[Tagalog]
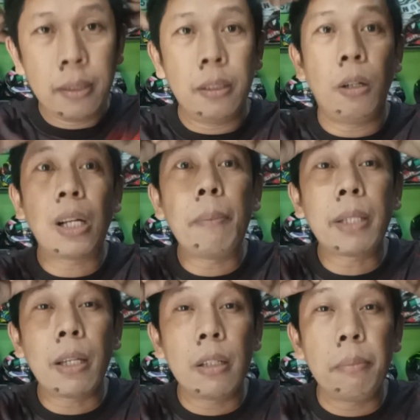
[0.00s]
o gamit
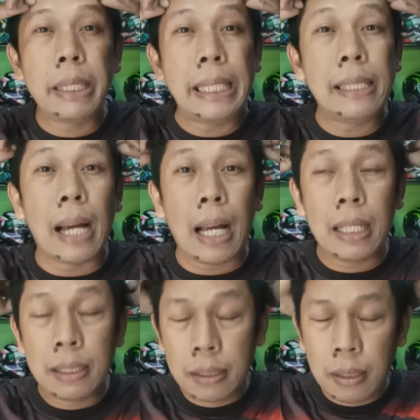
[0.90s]
kayo ng medida,
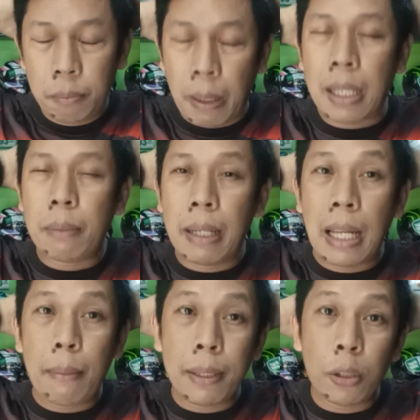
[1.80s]
para
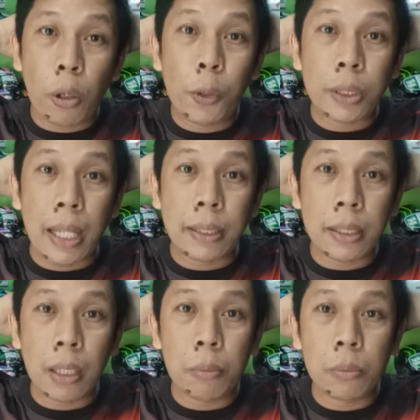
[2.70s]
malaman nyo kung ano sizing
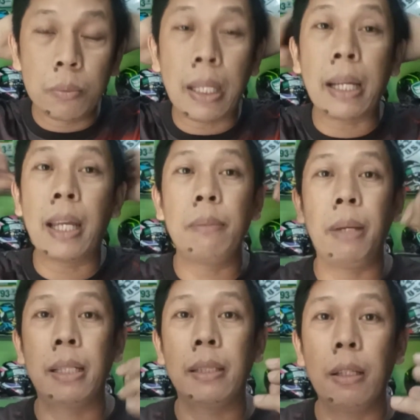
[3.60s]
ng, ng
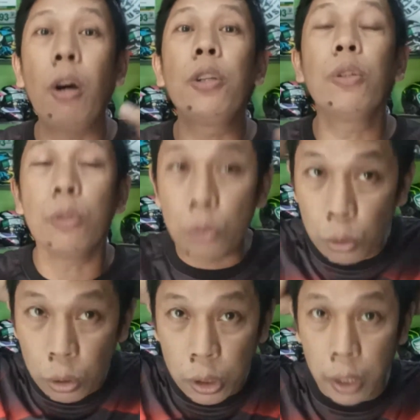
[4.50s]
helmet o yung
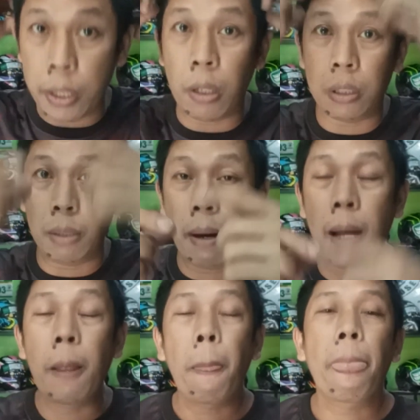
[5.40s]
ulo nyo ninyo, di
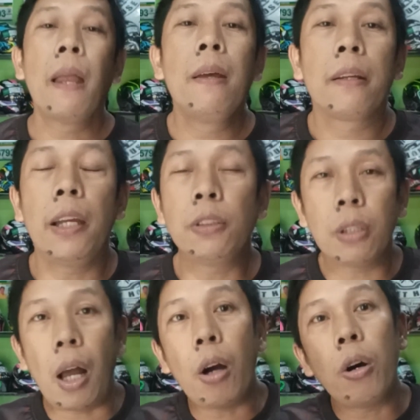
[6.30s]
ba? Ngayon,
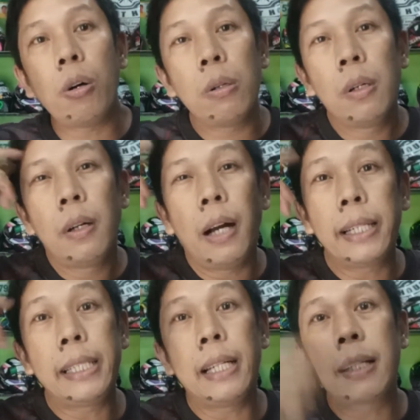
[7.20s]
ako,
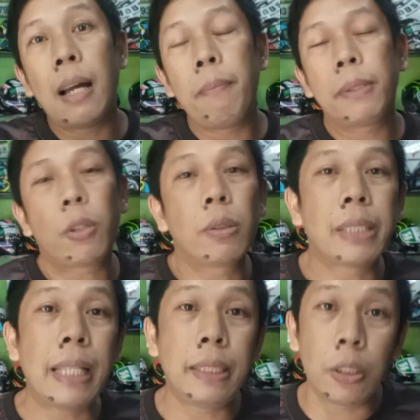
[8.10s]
ang ginagamit ko, ang
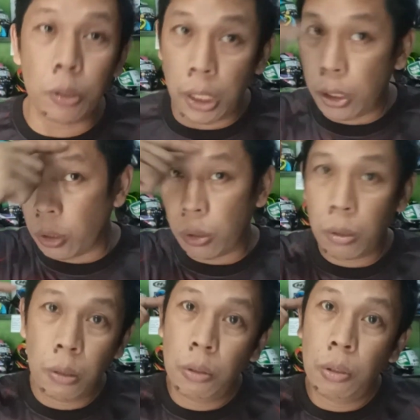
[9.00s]
sizing ko dito,
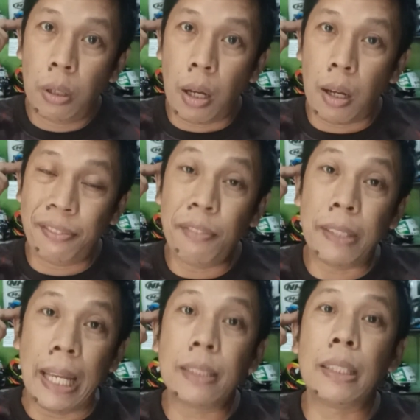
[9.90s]
uh,
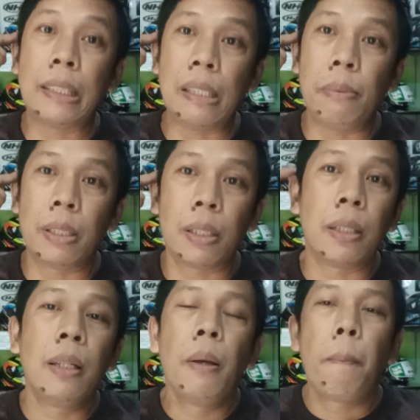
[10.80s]
58 cm.
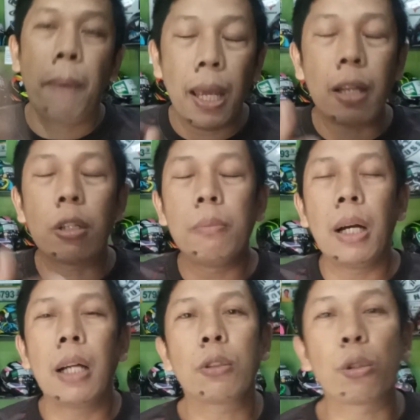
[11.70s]
Pero
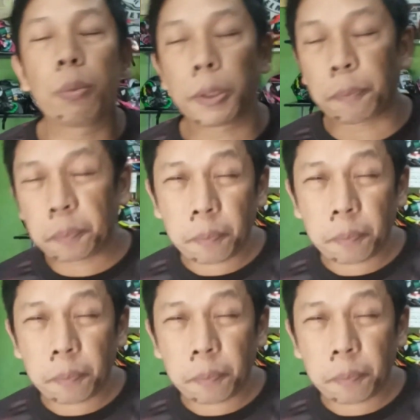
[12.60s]
mga katrops,